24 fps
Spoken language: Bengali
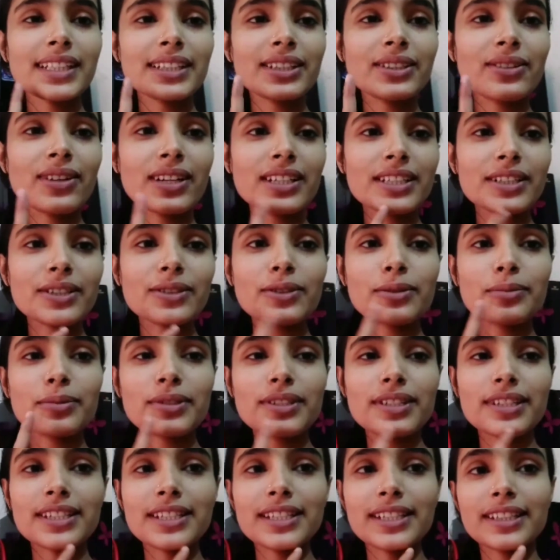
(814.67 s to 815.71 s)
তো আশা করব
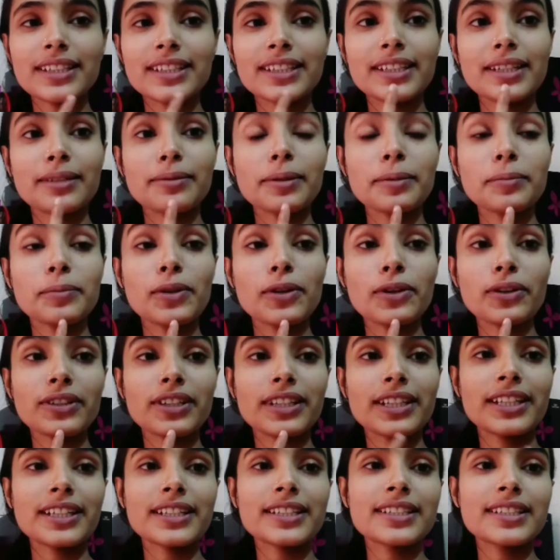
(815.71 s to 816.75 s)
যে যেখান থেকে আমার
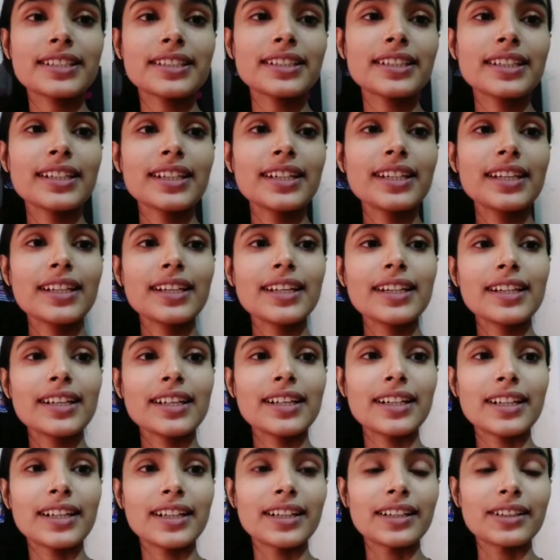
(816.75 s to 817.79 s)
ব্লগটা দেখছেন
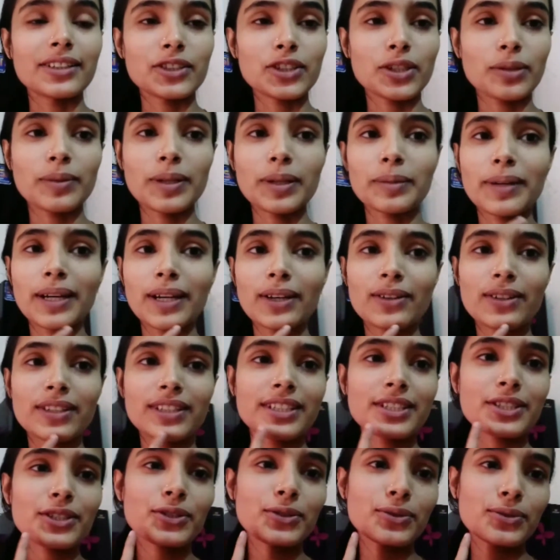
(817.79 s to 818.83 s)
সবাই ভালো
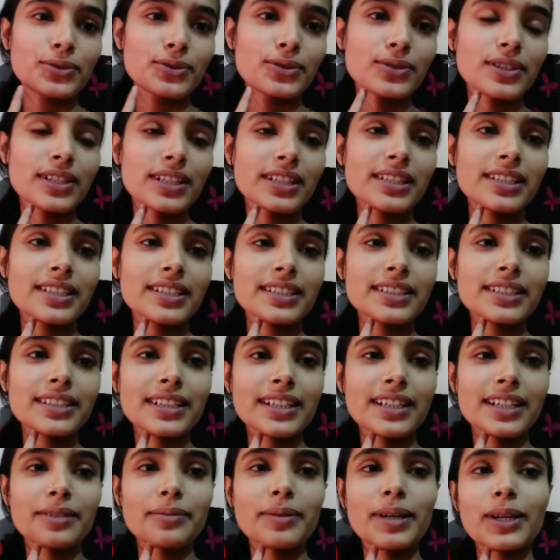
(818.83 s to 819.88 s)
আছেন সুস্থ আছেন
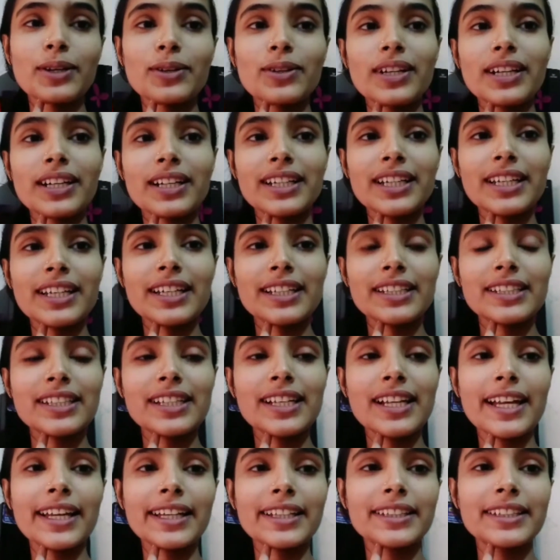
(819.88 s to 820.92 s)
আর ভালো লাগলে একটি
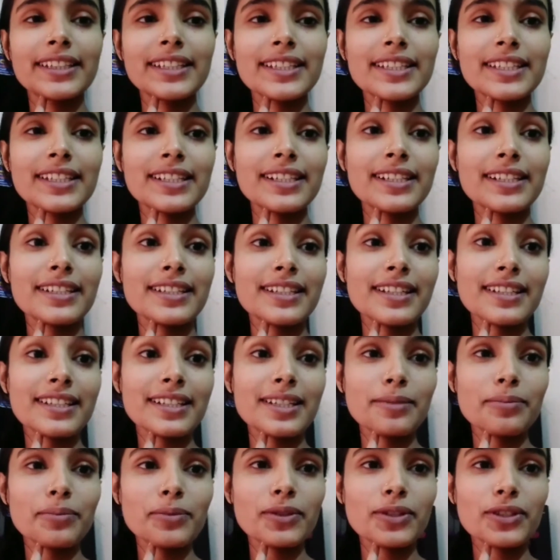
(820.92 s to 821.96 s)
লাইক দিয়ে চ্যানেলটি
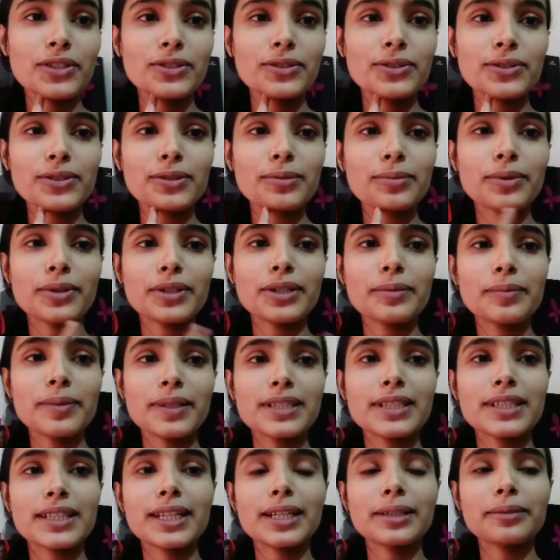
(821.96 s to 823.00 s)
সাবস্ক্রাইব করে ছোট্ট বোনটির
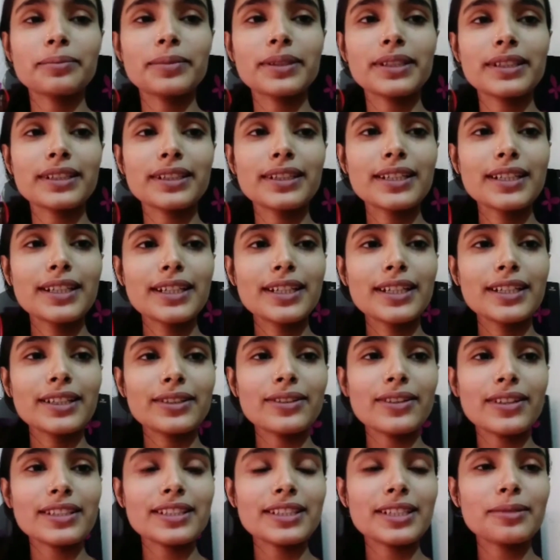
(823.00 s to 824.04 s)
পাশে থাকবেন
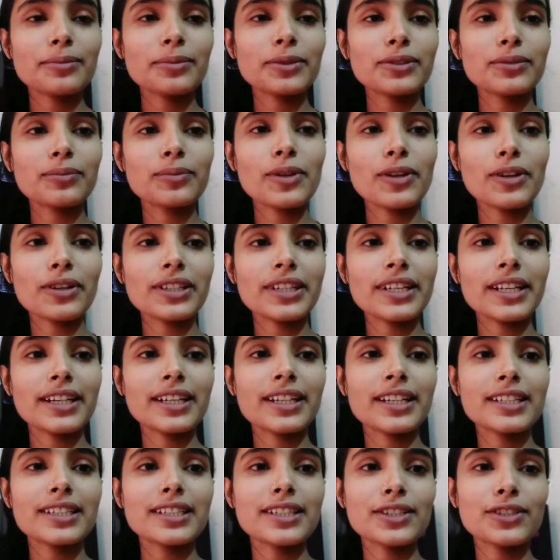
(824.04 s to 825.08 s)
তো আজকের মতো ব্লগটি
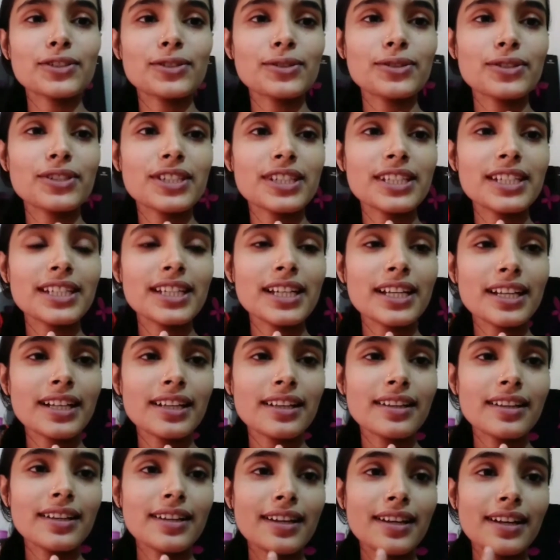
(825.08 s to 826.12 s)
এখানে শেষ করছি
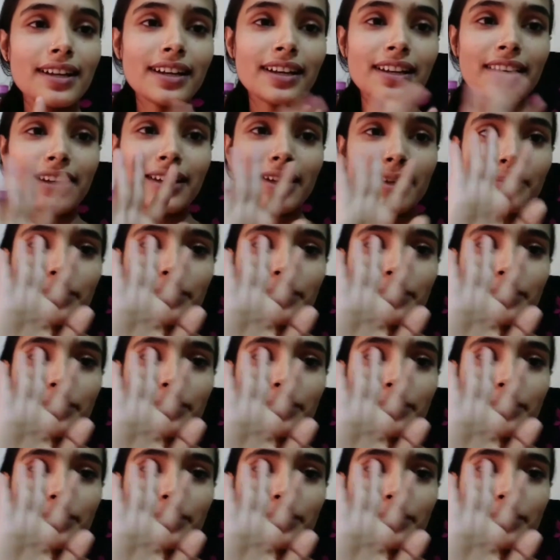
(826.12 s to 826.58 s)
আল্লাহ